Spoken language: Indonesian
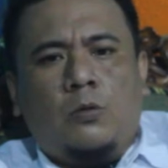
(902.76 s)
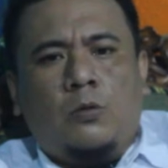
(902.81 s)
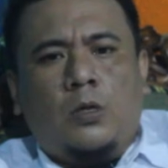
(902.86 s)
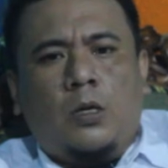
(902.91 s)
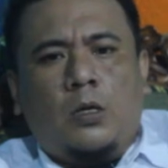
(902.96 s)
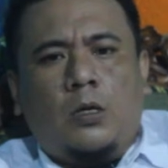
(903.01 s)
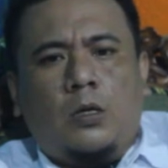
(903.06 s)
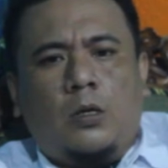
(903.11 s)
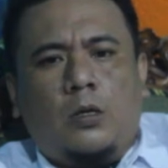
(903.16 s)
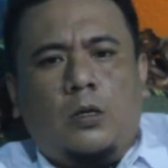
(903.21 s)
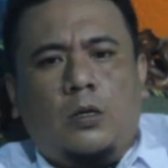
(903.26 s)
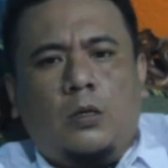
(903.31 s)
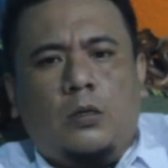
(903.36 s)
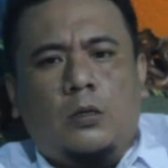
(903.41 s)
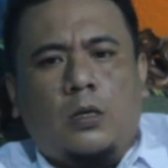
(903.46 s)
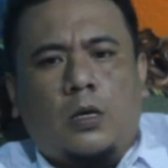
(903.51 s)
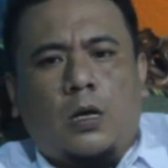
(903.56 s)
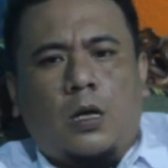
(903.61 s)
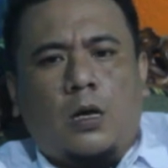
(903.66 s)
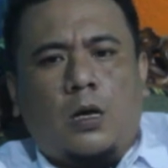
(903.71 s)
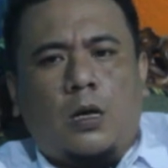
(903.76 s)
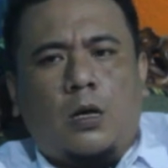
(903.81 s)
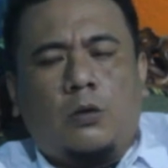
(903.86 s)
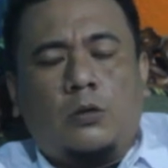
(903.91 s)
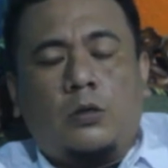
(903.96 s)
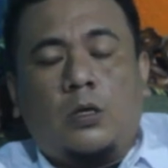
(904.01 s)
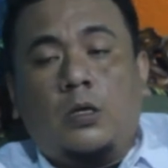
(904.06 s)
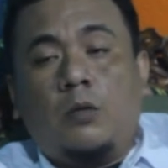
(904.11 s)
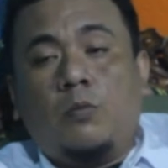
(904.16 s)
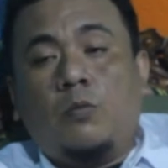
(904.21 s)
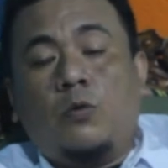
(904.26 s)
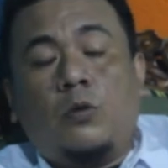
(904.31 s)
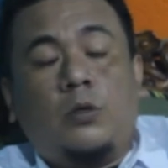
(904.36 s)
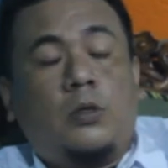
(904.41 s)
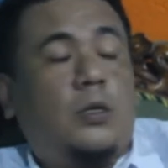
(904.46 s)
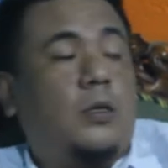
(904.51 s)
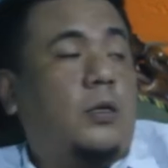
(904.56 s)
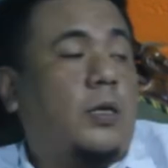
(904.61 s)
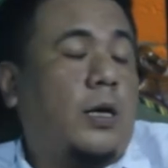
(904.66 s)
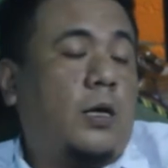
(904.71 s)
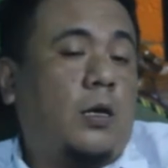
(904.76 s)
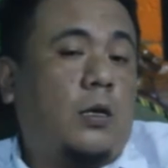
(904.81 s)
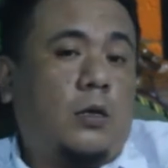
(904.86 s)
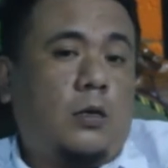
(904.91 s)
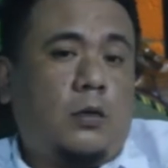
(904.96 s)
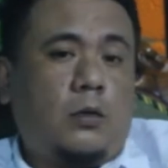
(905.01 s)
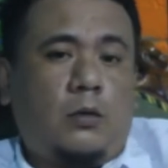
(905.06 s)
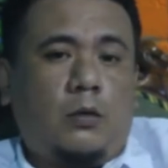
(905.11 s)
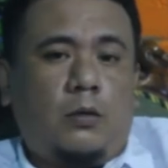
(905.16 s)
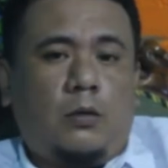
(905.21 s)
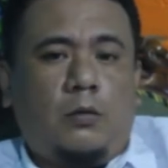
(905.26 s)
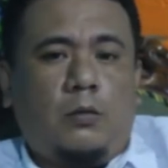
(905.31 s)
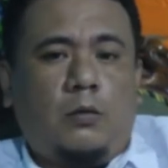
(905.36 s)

itu jadi sekarang harus jadi multi talent.